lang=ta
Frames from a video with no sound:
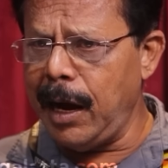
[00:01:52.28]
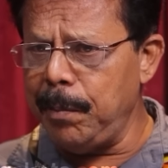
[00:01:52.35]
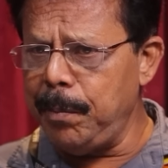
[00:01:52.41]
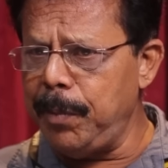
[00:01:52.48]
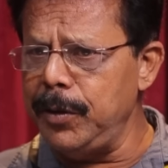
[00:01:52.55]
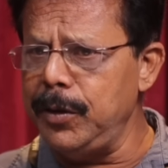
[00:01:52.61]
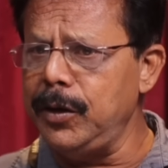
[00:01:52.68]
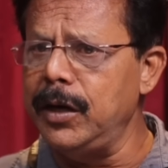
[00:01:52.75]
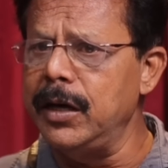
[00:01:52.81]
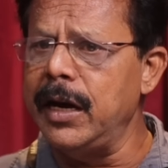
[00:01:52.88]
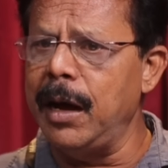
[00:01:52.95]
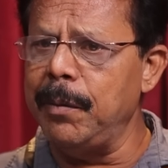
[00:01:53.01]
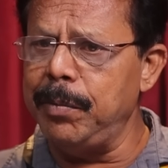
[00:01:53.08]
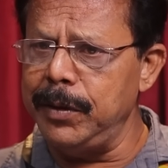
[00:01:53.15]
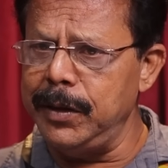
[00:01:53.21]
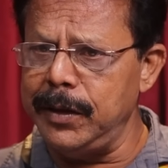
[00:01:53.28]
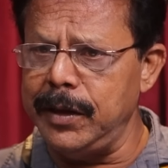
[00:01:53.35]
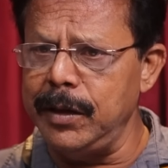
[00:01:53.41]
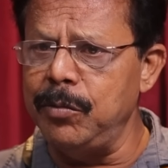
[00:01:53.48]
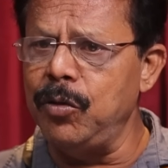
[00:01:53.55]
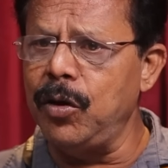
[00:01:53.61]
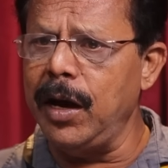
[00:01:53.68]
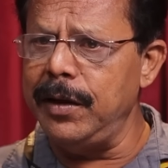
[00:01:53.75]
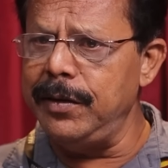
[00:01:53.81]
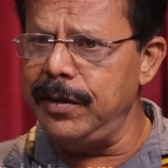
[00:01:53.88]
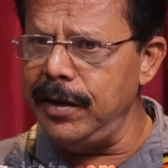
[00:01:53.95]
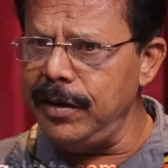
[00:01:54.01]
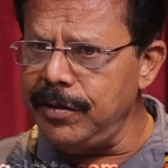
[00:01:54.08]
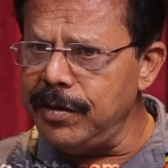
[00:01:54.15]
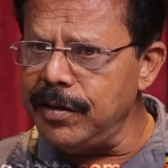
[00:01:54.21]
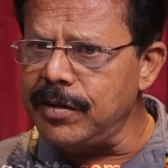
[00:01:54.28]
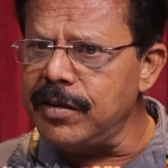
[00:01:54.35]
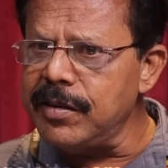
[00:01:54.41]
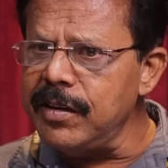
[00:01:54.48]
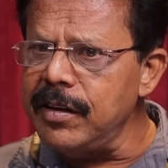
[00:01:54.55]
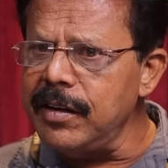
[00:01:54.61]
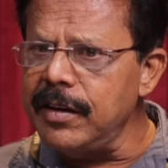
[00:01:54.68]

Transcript: நாற்பதுக்கு நாற்பது திமுக ஜெயிச்சிச்சு